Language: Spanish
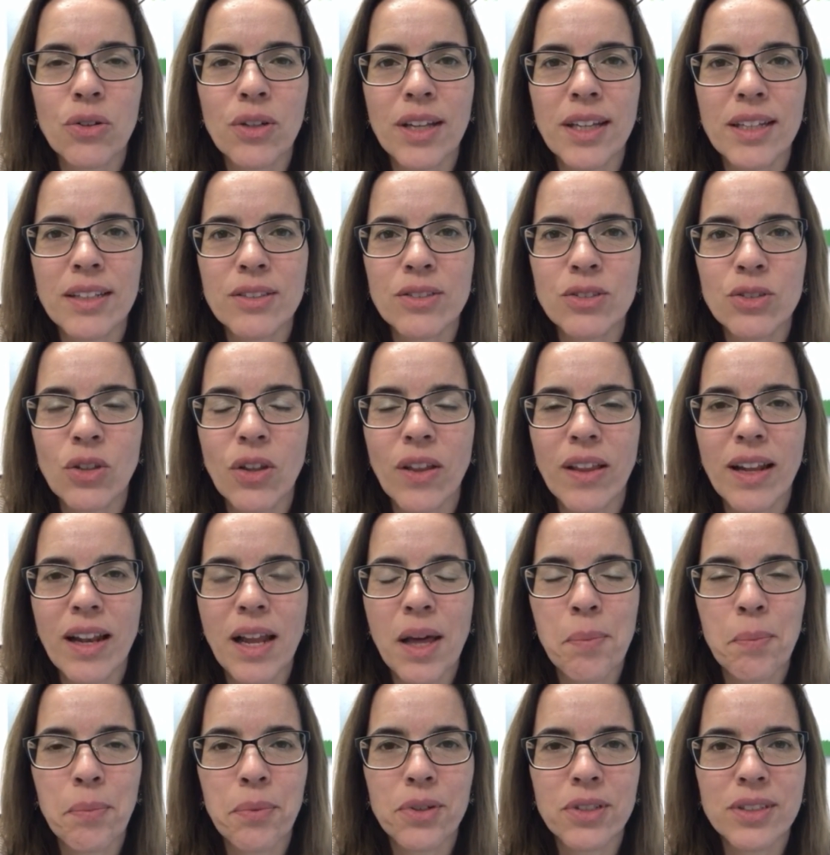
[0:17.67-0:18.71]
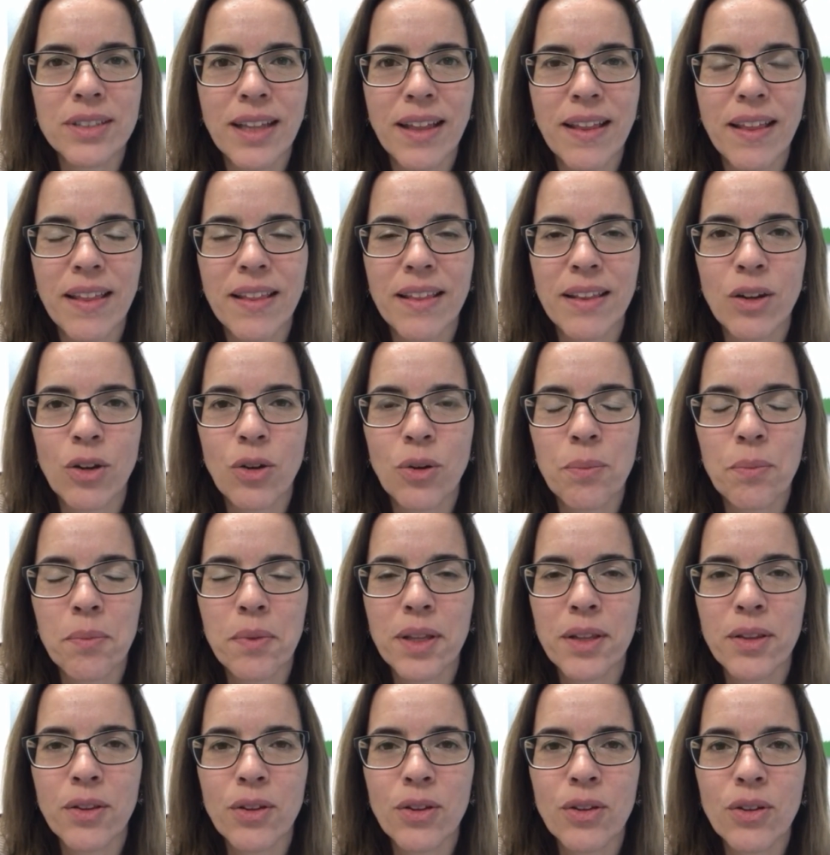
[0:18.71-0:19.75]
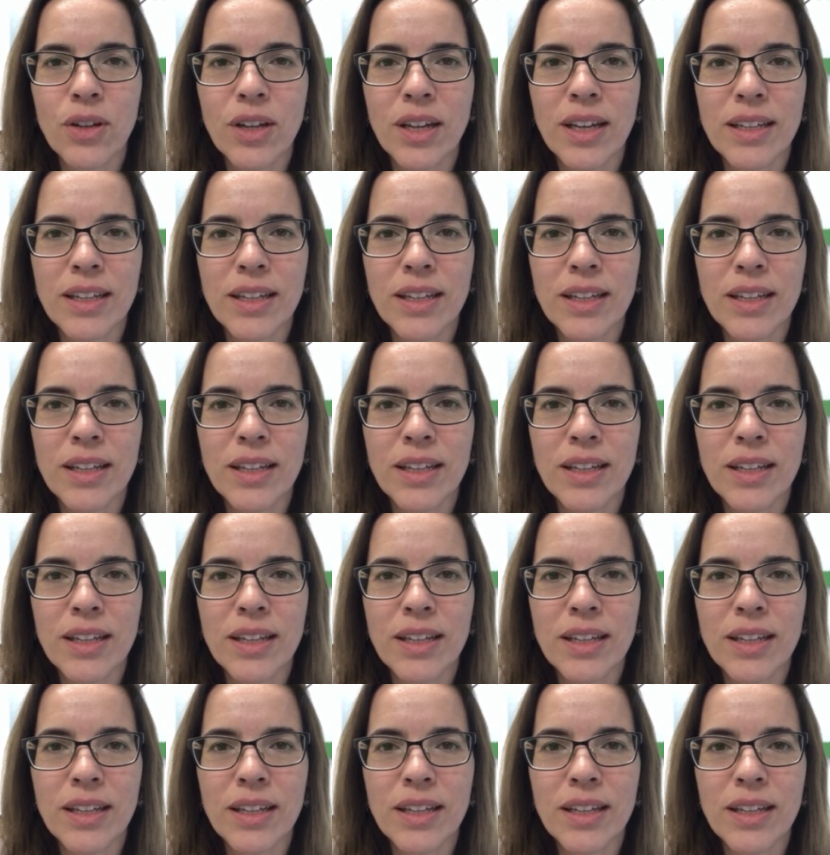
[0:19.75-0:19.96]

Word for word: en todas las portadas de los medios